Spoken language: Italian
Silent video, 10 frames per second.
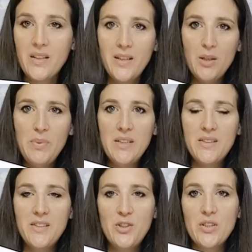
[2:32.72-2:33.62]
il
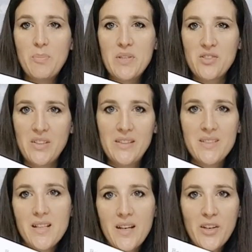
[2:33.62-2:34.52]
bigliettino da
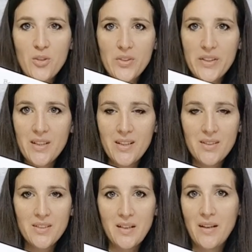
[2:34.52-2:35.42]
personalizzare con
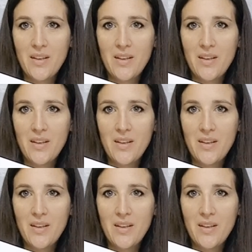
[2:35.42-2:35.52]
uh,